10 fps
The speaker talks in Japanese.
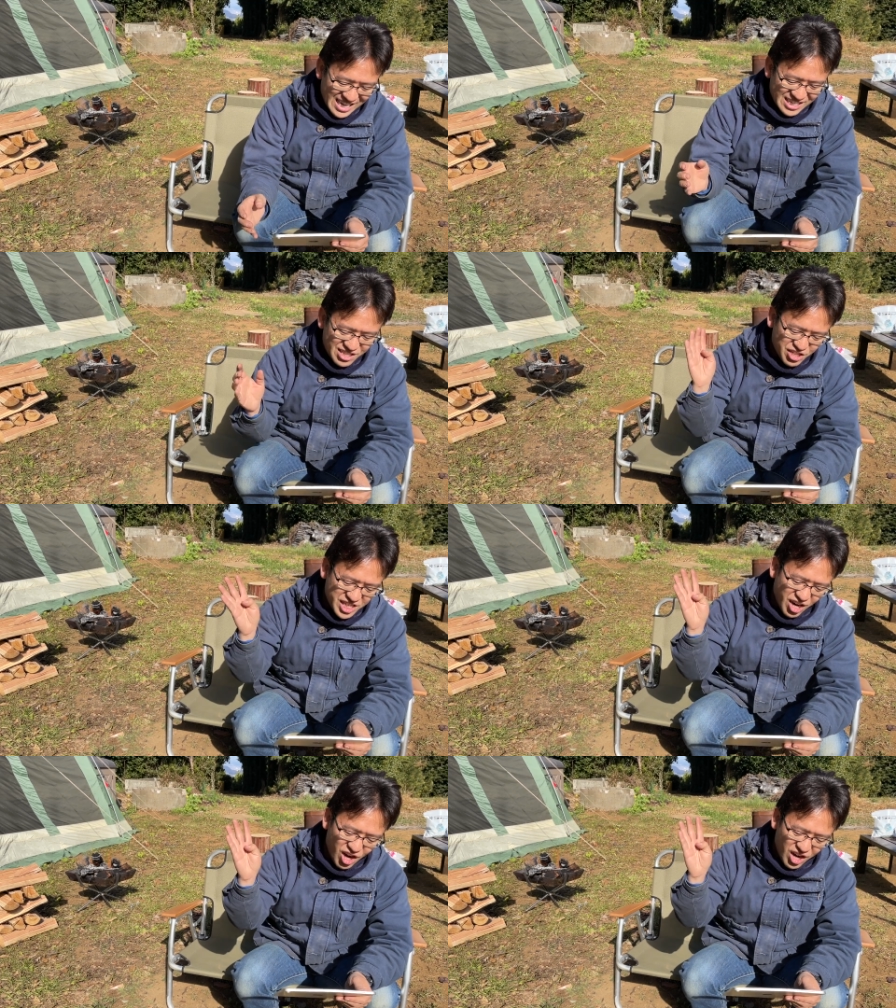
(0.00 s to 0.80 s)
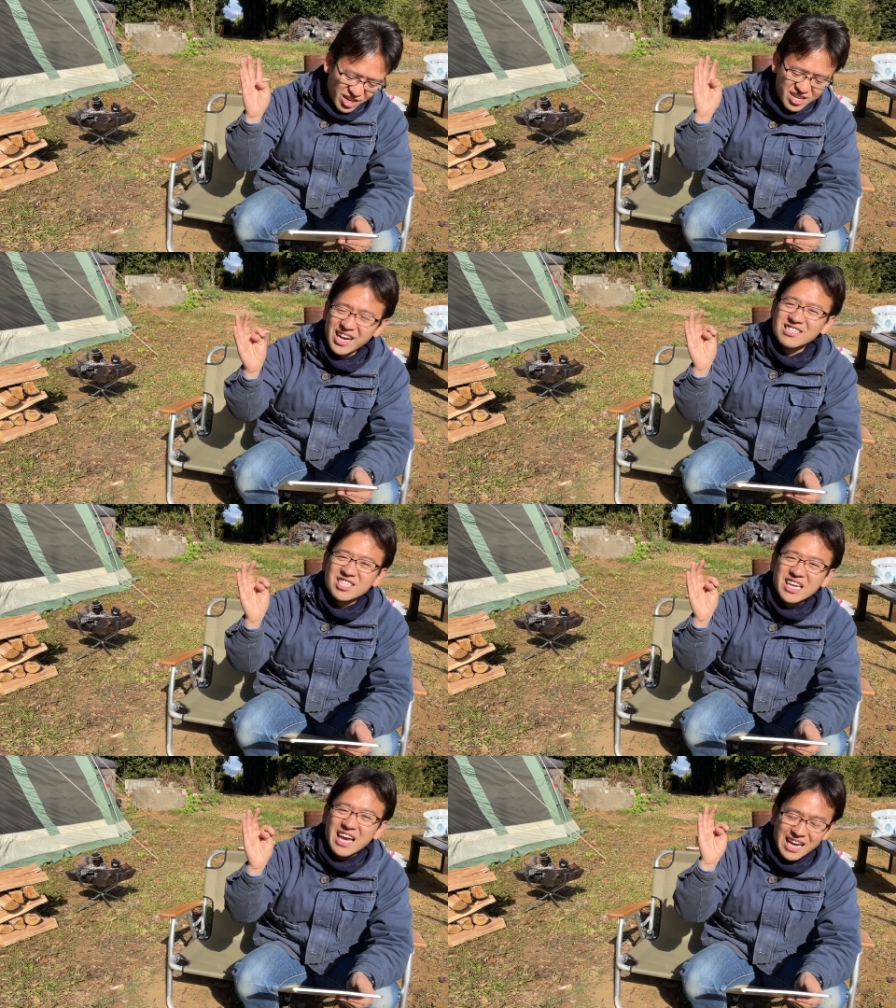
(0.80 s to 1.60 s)
スシロー、くら寿
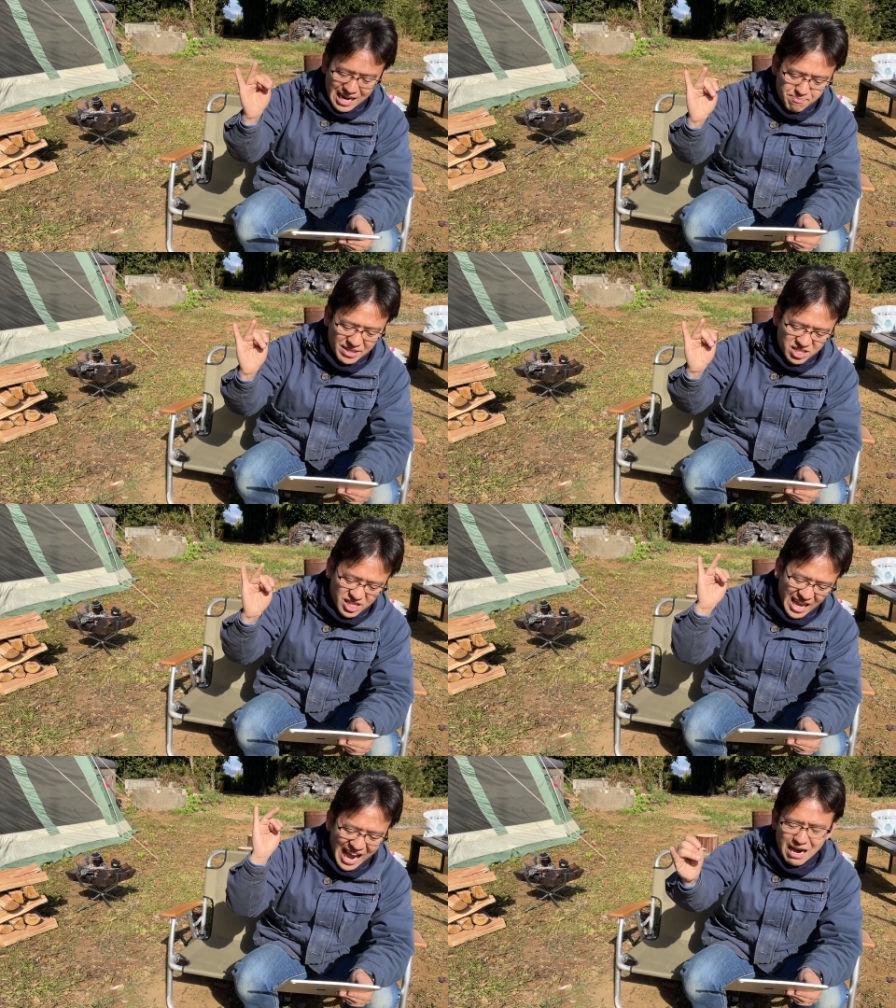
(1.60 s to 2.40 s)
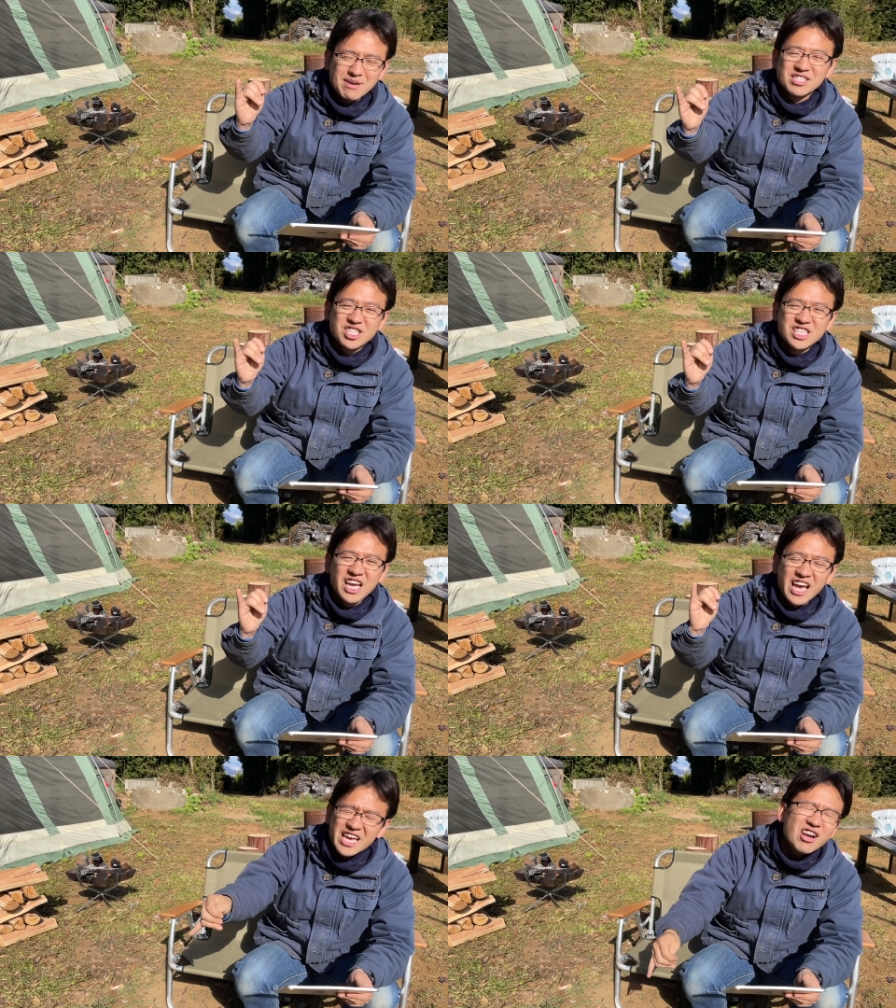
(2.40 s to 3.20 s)
司、かっぱ寿司、はま寿司、
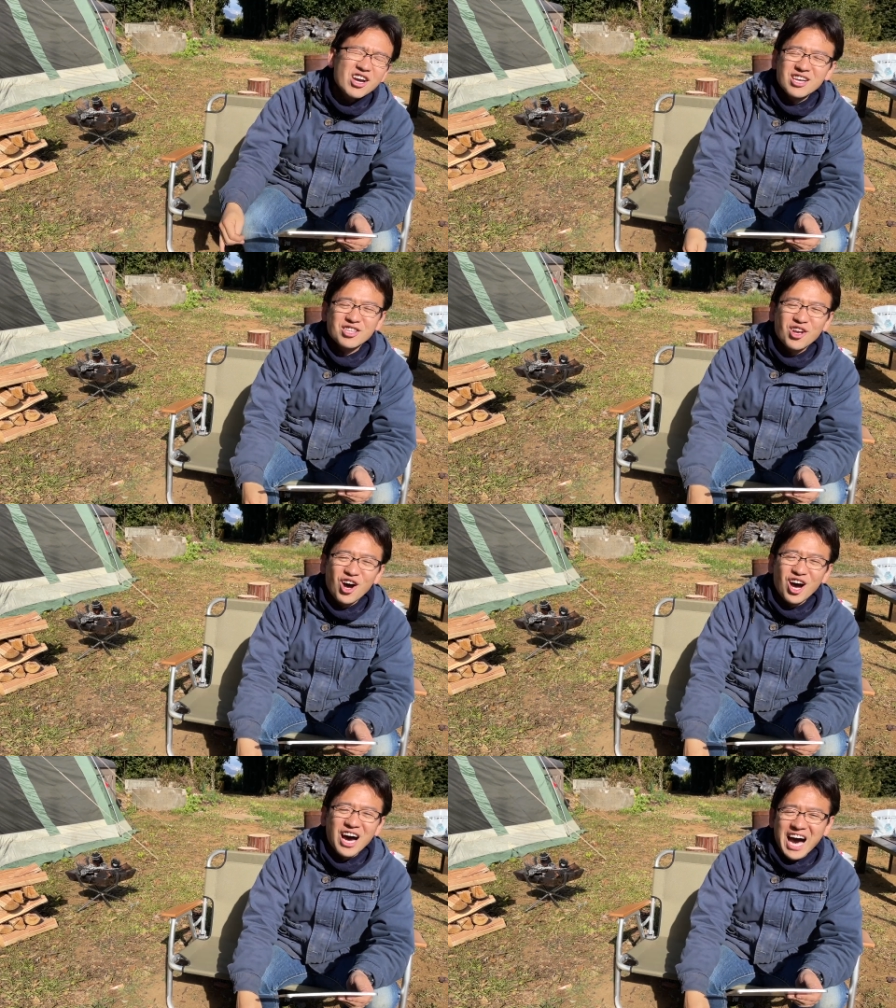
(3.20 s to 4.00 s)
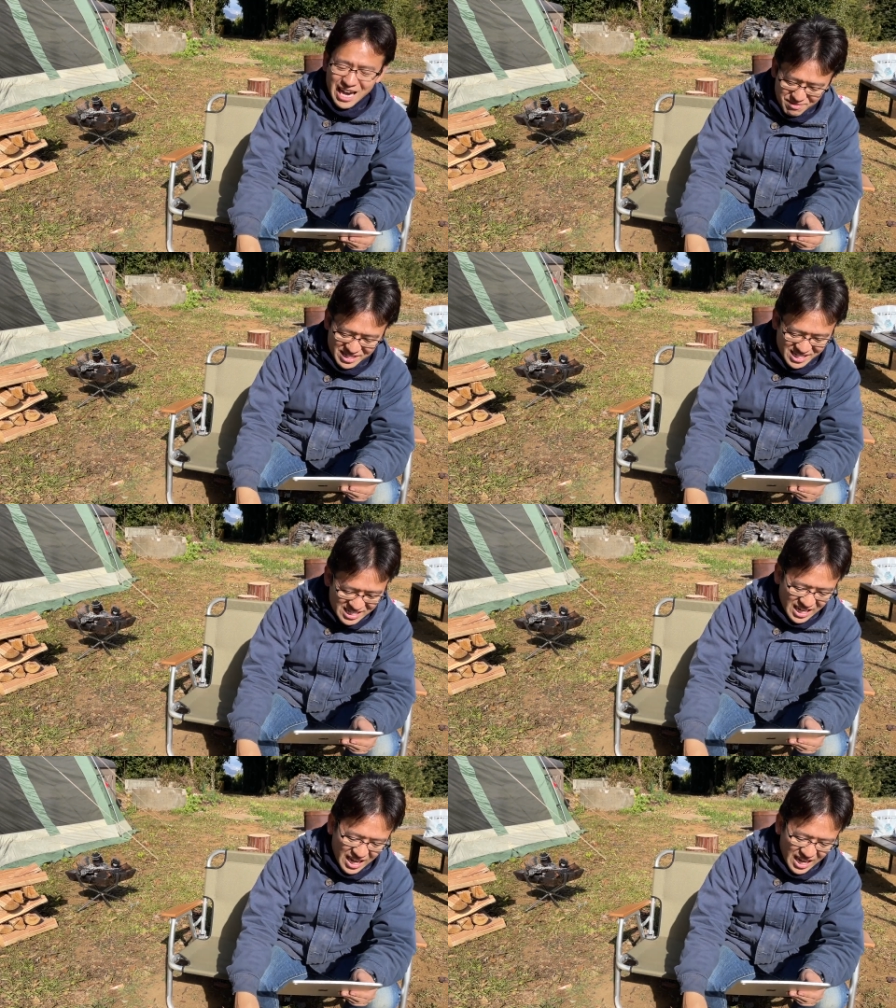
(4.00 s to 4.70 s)
いろいろとあります。